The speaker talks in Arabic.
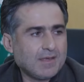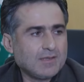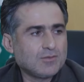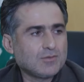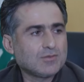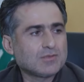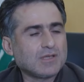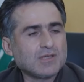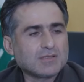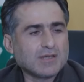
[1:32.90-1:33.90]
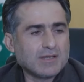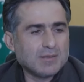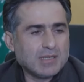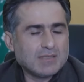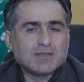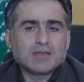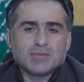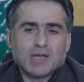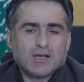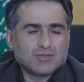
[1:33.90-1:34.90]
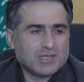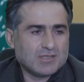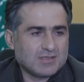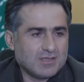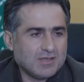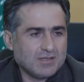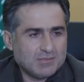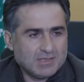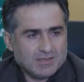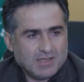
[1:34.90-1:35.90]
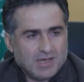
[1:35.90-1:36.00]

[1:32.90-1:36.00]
أنه طريق ظهر البيدر بحاجة لصيانة من